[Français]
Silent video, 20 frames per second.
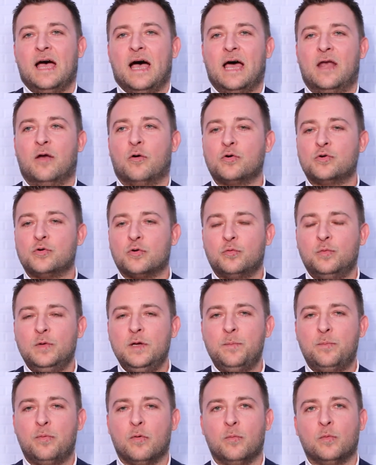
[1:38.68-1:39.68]
Alors
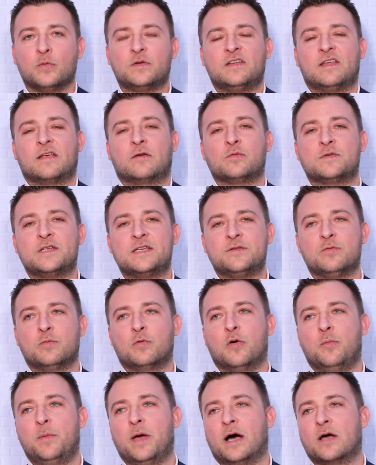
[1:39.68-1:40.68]
aujourd'hui, pour monter sa concession
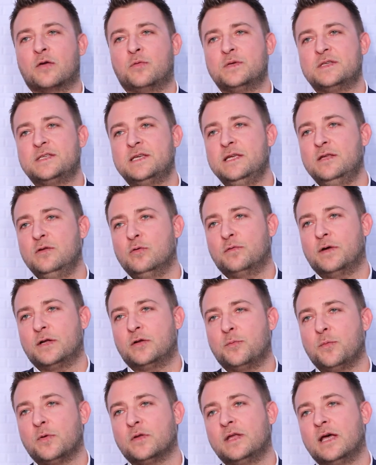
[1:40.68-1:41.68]
Era Cuisine, on va
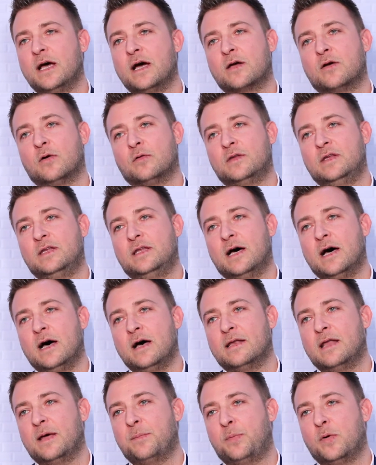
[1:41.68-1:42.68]
demander à un
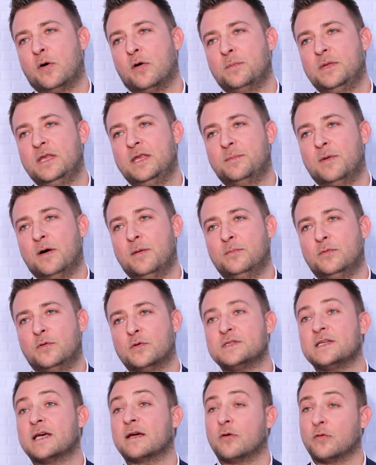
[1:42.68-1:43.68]
candidat un apport minimum
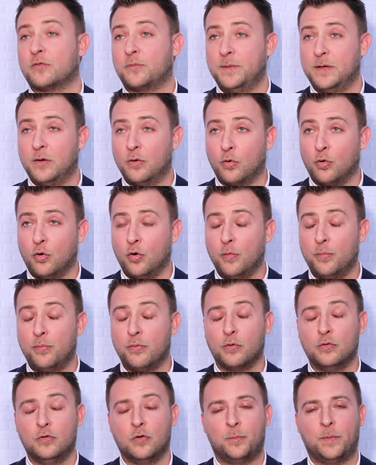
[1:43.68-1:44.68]
de 50 000 euros
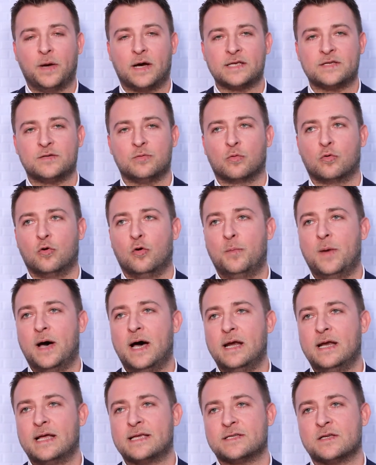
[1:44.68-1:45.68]
pour une opération
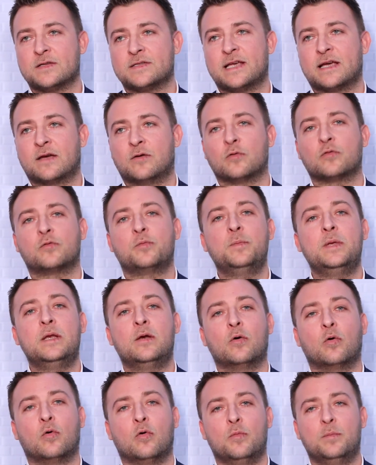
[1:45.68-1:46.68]
globale à 150
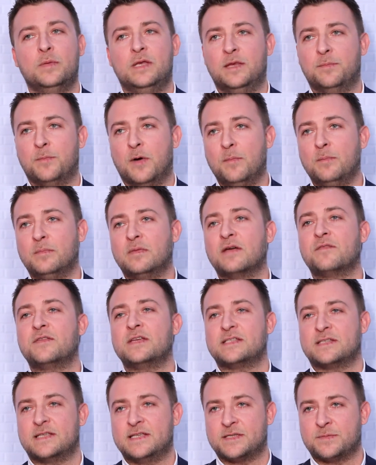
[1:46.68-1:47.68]
000 euros minimum
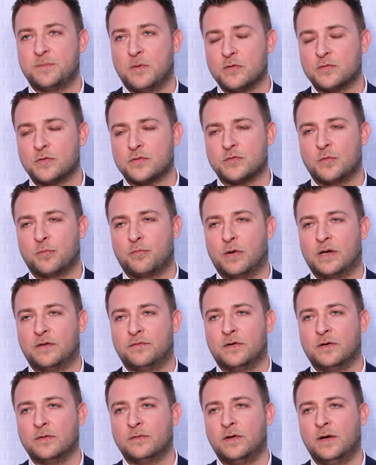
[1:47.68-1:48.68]
d'investissement sur son point de
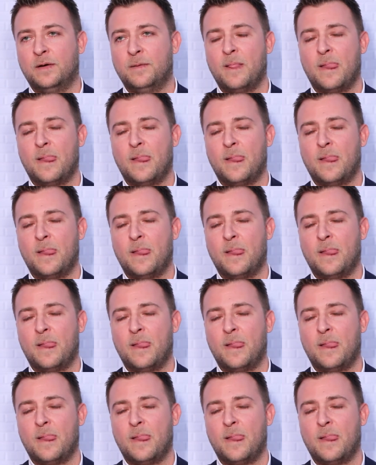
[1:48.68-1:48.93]
vente.